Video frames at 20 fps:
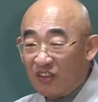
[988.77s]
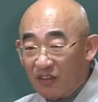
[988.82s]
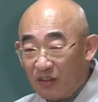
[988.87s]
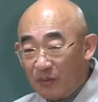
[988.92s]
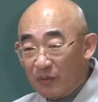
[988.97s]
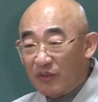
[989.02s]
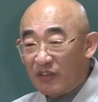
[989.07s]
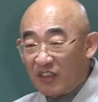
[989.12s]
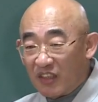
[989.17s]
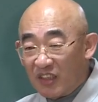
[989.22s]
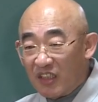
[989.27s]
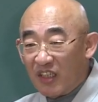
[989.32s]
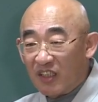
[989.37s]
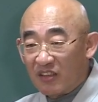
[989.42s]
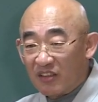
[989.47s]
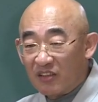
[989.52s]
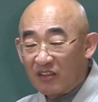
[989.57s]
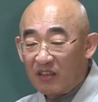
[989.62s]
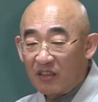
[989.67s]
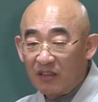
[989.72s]
너무
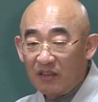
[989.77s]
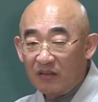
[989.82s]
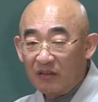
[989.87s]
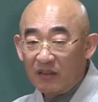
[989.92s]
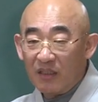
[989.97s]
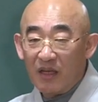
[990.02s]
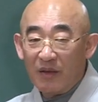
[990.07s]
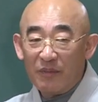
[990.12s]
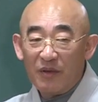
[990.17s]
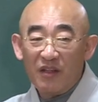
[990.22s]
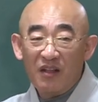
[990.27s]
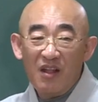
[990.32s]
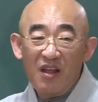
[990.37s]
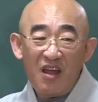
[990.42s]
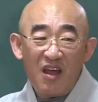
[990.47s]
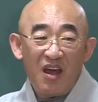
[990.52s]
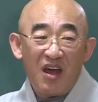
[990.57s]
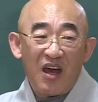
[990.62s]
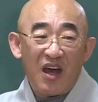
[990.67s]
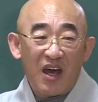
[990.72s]
지나쳐. 왜냐하면
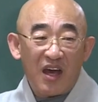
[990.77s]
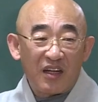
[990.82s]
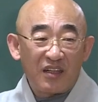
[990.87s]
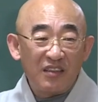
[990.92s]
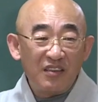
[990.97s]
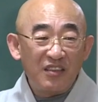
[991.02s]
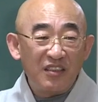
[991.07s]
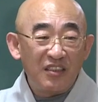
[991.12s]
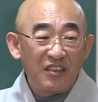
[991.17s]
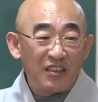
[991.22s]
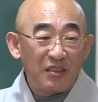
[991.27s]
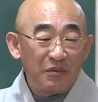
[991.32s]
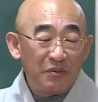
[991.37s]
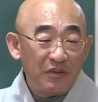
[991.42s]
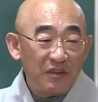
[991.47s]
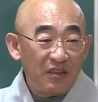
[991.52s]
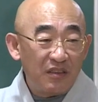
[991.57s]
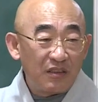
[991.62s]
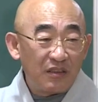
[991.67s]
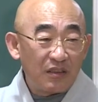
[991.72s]
알을
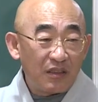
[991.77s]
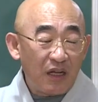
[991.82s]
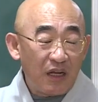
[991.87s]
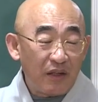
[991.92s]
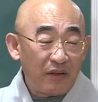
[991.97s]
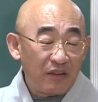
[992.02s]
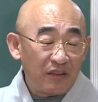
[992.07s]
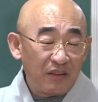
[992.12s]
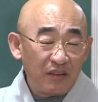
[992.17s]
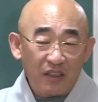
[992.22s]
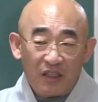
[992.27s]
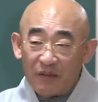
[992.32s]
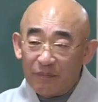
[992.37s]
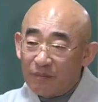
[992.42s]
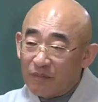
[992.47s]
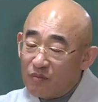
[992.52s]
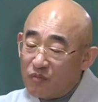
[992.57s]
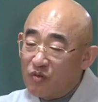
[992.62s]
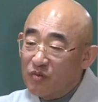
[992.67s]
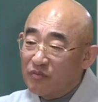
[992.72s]
21일 까는데
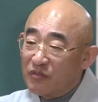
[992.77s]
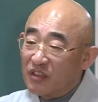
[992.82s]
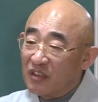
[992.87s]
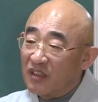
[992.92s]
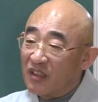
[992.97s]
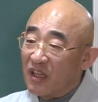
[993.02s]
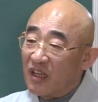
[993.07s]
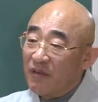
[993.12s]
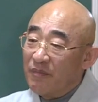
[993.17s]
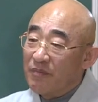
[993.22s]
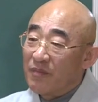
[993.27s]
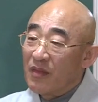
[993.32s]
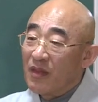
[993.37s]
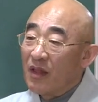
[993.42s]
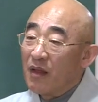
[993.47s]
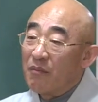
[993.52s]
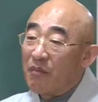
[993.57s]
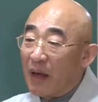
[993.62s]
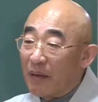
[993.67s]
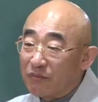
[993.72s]
품는데
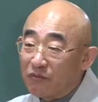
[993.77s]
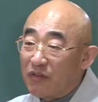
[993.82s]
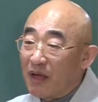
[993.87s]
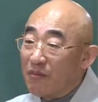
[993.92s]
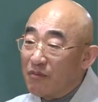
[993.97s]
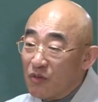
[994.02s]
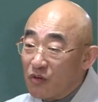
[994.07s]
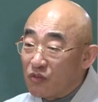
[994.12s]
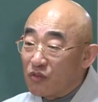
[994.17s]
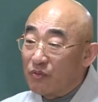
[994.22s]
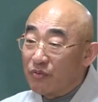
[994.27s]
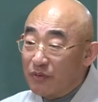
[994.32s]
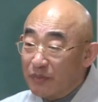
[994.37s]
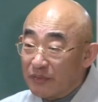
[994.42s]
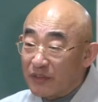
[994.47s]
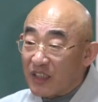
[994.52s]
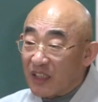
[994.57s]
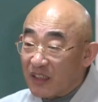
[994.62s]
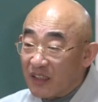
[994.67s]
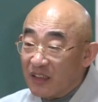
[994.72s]
밥도 안 먹고
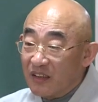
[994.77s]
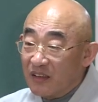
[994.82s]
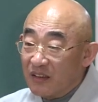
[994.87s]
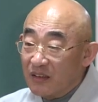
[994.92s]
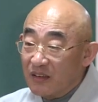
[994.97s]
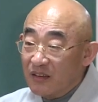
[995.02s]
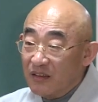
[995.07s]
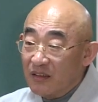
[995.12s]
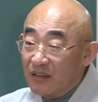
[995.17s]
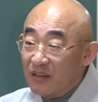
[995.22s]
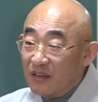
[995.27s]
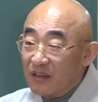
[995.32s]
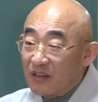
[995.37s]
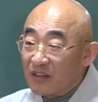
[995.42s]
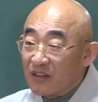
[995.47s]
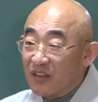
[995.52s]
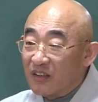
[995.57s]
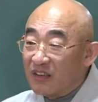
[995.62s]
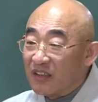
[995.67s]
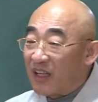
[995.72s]
품잖아요.
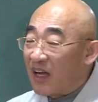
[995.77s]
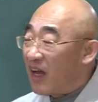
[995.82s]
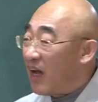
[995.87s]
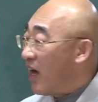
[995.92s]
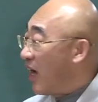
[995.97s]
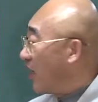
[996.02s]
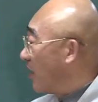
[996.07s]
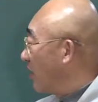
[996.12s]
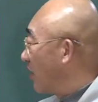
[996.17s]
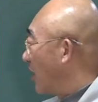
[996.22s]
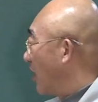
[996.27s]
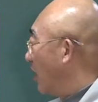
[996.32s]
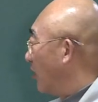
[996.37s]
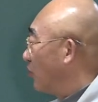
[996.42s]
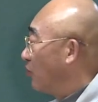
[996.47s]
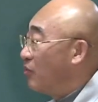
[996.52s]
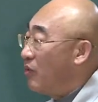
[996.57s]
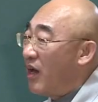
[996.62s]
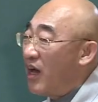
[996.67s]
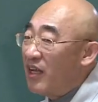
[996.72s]
거기다가 알을
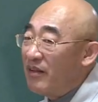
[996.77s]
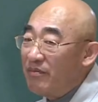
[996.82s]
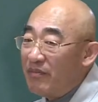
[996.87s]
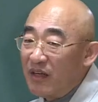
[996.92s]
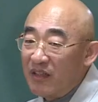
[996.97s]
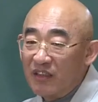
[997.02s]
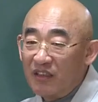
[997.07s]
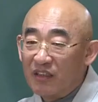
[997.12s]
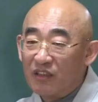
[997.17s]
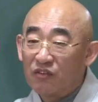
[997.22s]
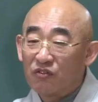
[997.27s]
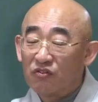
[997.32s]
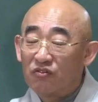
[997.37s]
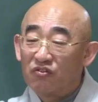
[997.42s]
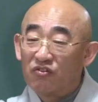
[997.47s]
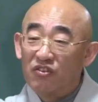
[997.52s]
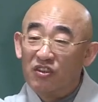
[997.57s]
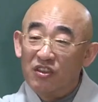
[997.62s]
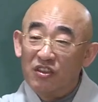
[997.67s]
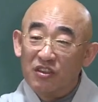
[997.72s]
까도 뭐 한 마리라도
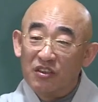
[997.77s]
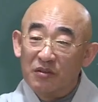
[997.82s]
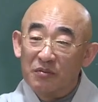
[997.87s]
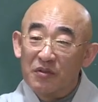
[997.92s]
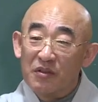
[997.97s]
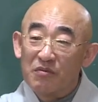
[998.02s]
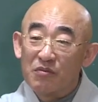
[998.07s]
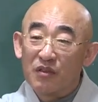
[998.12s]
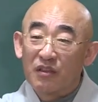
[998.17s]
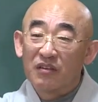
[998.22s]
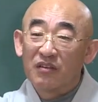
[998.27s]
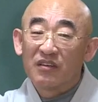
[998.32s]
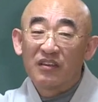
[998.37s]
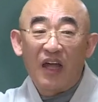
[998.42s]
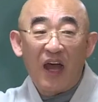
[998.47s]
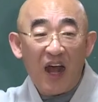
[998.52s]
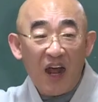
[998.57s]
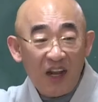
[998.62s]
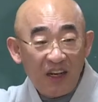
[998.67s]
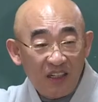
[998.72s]
뒤지면 뭐
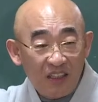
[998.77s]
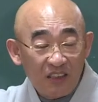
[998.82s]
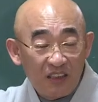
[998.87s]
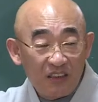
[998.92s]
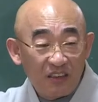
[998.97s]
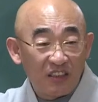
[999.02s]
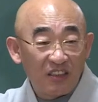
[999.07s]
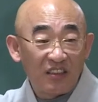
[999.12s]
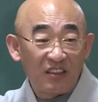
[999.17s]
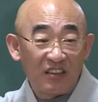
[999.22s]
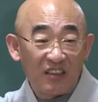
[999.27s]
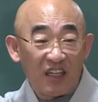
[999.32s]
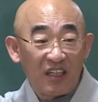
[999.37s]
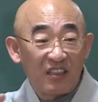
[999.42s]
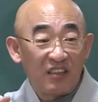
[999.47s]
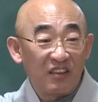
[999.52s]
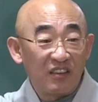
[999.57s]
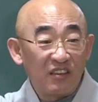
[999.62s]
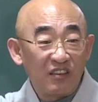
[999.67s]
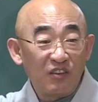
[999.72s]
난리를 치지
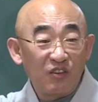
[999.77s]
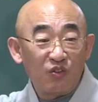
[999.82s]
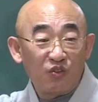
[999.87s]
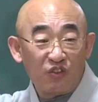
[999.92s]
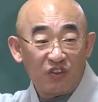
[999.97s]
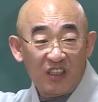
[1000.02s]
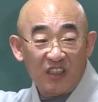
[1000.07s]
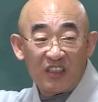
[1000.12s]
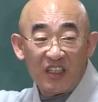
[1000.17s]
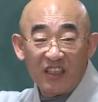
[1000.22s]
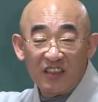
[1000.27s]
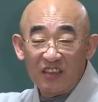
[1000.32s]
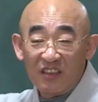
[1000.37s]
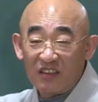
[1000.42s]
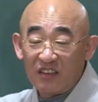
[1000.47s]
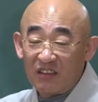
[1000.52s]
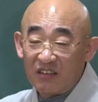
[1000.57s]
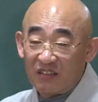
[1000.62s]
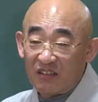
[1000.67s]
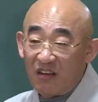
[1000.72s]
않아요. 끌고
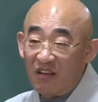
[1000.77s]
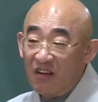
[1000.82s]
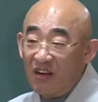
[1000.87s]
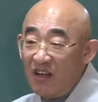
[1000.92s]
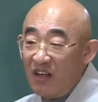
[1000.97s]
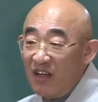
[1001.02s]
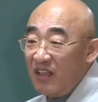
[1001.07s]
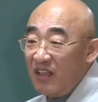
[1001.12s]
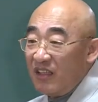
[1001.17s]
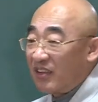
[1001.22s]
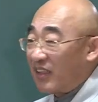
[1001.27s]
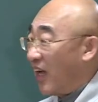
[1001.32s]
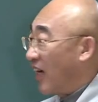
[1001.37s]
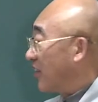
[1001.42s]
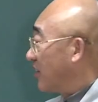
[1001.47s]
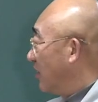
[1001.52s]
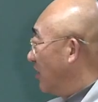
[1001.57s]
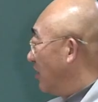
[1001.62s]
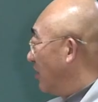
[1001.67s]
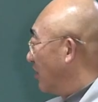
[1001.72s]
재단이지. 그래서
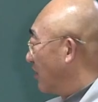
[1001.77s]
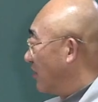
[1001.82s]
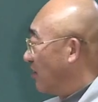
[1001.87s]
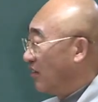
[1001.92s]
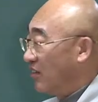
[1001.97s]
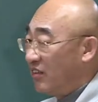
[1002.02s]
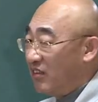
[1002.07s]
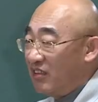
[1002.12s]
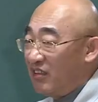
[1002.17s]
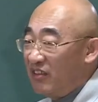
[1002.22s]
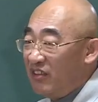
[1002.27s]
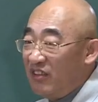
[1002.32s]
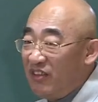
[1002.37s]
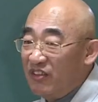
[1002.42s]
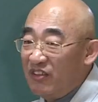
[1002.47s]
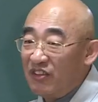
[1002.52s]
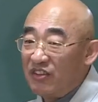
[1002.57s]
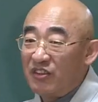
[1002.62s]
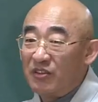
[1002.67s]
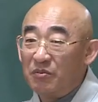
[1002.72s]
닭띠 여성들이
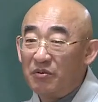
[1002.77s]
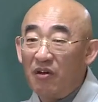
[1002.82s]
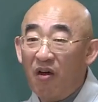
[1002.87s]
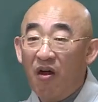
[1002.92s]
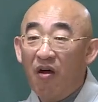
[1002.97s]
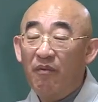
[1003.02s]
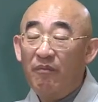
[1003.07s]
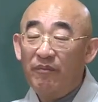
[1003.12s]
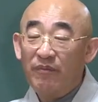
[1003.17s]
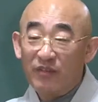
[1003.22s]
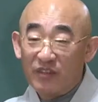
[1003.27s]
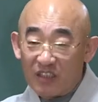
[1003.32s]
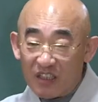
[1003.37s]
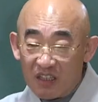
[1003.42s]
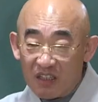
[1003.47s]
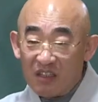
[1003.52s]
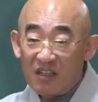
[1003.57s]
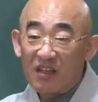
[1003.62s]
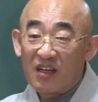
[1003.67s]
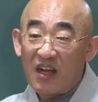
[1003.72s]
리더십이
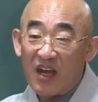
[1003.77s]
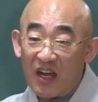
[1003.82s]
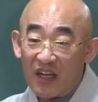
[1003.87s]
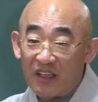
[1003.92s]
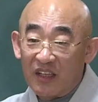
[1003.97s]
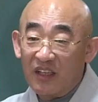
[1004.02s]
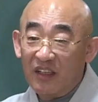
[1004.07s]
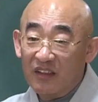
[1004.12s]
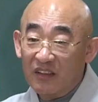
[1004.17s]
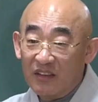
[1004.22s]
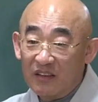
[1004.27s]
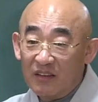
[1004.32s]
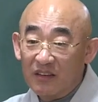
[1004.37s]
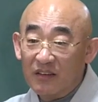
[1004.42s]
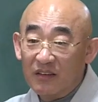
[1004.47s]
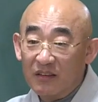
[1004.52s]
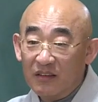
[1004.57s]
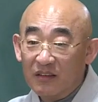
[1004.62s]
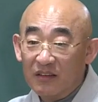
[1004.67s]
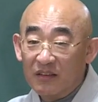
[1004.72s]
엄청
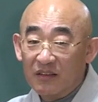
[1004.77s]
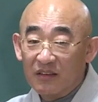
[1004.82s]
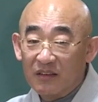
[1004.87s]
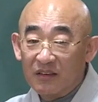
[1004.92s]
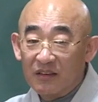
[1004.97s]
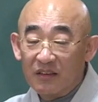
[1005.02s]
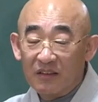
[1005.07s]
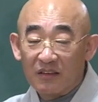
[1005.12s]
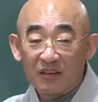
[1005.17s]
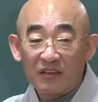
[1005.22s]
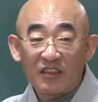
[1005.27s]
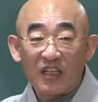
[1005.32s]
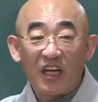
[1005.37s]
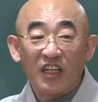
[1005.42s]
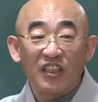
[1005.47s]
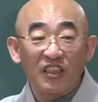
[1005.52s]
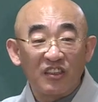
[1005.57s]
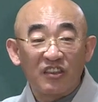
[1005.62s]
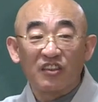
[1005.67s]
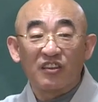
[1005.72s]
강해요. 그래서
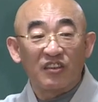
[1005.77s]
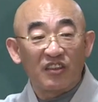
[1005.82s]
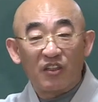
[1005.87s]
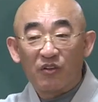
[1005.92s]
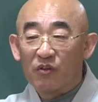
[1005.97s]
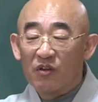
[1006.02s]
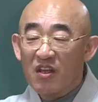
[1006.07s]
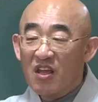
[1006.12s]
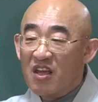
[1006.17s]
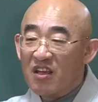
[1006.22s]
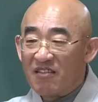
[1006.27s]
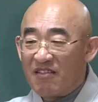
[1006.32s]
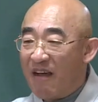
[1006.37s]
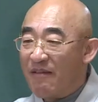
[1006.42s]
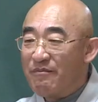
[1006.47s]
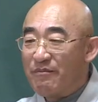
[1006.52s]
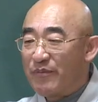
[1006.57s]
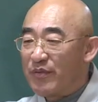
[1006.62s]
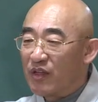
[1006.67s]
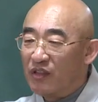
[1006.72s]
자기 뜻대로
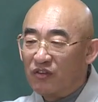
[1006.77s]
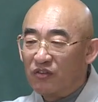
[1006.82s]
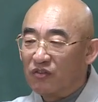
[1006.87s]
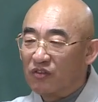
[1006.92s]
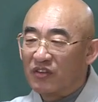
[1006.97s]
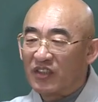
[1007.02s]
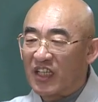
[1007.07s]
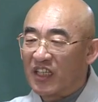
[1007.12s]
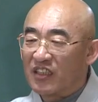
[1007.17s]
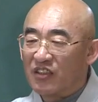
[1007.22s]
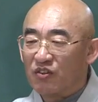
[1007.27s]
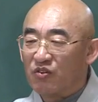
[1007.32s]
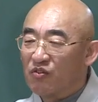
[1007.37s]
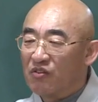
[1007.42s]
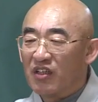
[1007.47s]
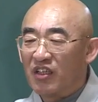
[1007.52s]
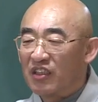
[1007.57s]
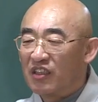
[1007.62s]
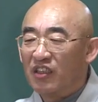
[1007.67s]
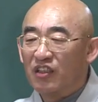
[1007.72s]
남편도 자기
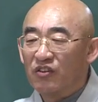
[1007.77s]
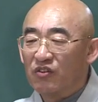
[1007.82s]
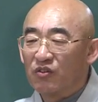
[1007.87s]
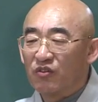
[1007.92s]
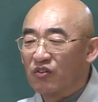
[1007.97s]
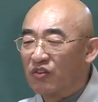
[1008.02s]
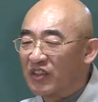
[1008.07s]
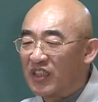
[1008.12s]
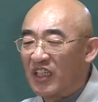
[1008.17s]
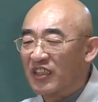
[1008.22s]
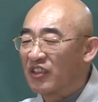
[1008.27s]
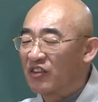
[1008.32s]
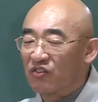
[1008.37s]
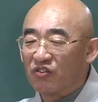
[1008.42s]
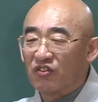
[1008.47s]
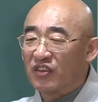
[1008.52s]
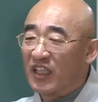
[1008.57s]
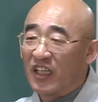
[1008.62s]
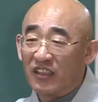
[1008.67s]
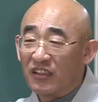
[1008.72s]
손아귀에 넣고
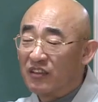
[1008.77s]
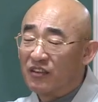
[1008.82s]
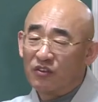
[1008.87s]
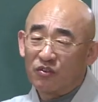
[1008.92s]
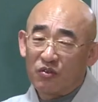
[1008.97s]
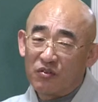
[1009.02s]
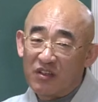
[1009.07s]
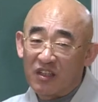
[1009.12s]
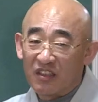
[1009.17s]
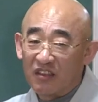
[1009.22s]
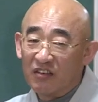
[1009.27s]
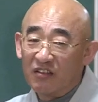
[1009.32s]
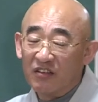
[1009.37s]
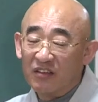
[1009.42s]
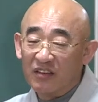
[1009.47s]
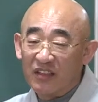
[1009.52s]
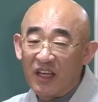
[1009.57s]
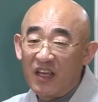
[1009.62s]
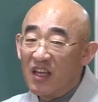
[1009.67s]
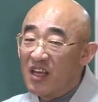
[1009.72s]
자식도 자기 손아귀에
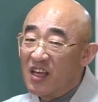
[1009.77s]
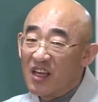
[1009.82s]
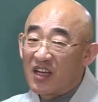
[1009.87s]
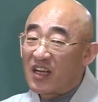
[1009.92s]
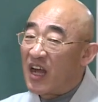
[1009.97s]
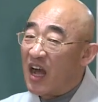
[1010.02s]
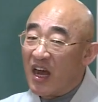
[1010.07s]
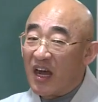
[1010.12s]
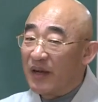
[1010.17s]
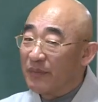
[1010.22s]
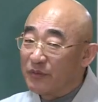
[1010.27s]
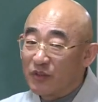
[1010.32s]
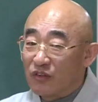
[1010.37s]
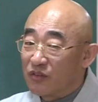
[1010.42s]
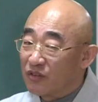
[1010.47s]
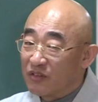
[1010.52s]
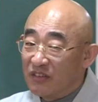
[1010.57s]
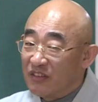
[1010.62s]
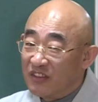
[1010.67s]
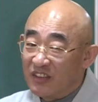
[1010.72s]
넣는데
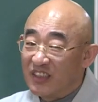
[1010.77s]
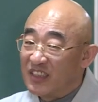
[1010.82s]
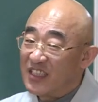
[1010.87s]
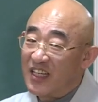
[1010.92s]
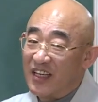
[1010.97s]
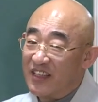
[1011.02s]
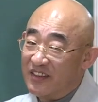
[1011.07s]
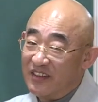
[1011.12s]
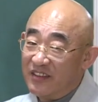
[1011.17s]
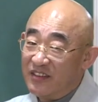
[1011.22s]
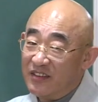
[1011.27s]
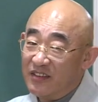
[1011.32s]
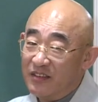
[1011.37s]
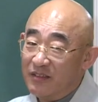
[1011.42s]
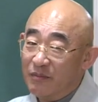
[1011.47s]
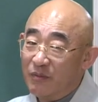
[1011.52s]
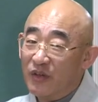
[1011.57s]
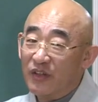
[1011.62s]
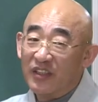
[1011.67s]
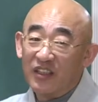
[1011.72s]
강압적으로 넣지
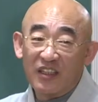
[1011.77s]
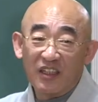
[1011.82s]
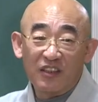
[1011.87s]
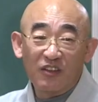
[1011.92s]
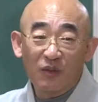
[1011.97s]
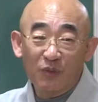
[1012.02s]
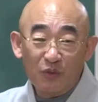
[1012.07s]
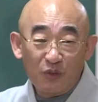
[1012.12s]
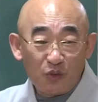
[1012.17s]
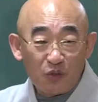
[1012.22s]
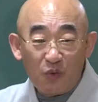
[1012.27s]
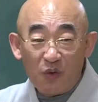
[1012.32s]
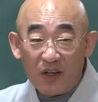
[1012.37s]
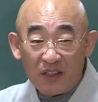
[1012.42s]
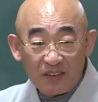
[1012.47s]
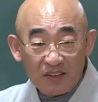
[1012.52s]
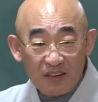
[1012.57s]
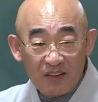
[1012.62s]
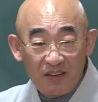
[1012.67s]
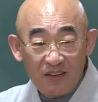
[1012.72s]
않아요. 머리가 너무
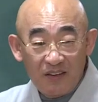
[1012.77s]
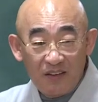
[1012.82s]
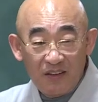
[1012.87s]
좋아서.